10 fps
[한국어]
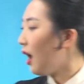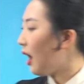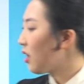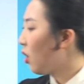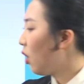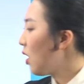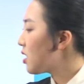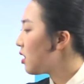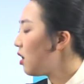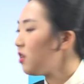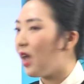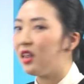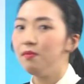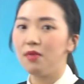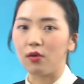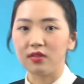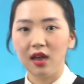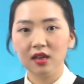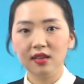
아 영어에서 세는 명사,